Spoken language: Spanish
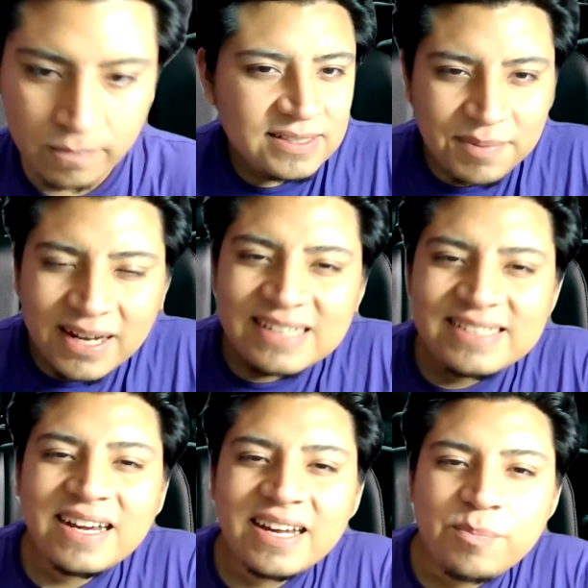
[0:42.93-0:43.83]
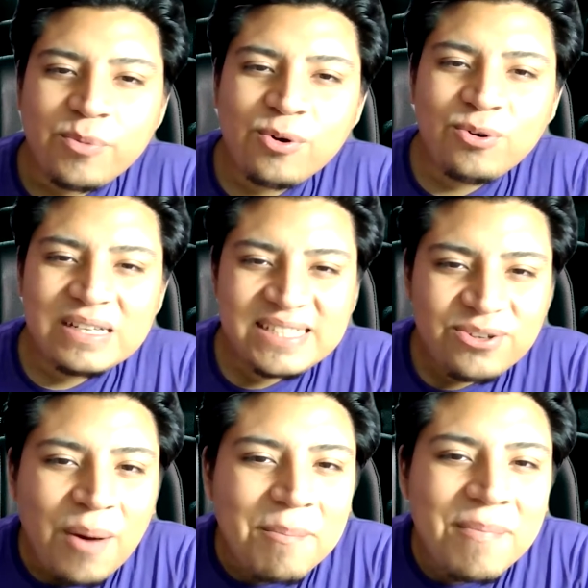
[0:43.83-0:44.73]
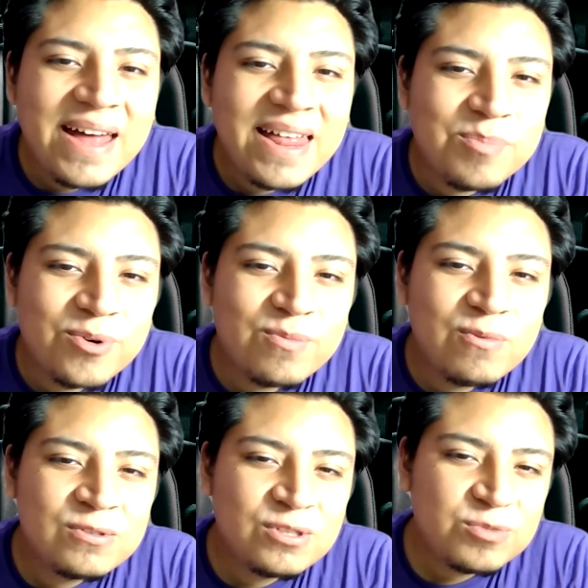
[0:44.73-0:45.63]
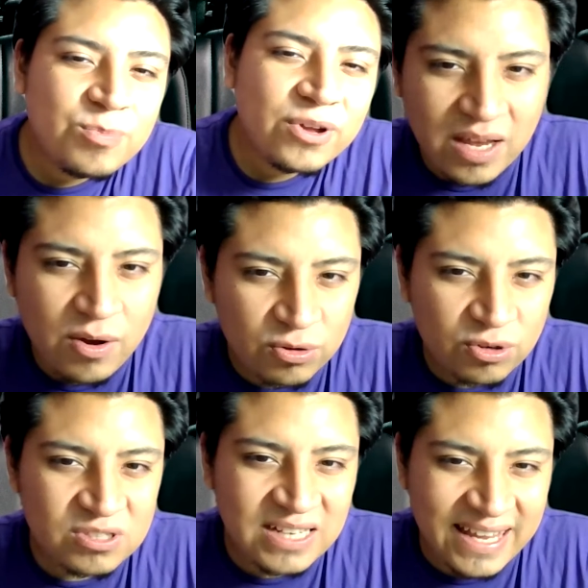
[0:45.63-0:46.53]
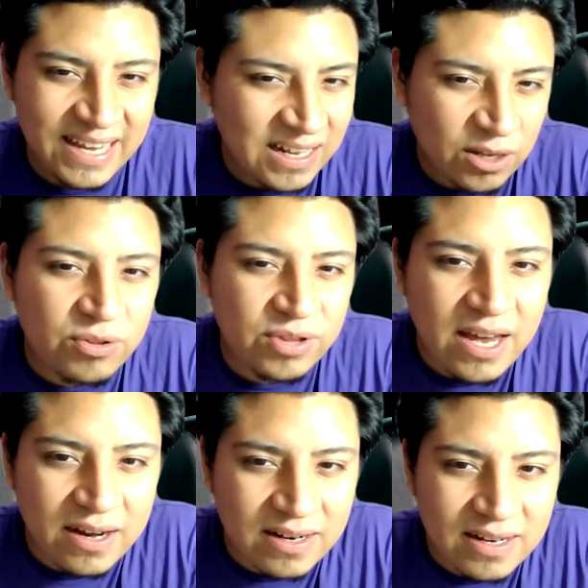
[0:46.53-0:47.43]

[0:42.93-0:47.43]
Si bien la saga Crepúsculo ha sido amada por muchos, ¿por qué otros la llegan a odiar?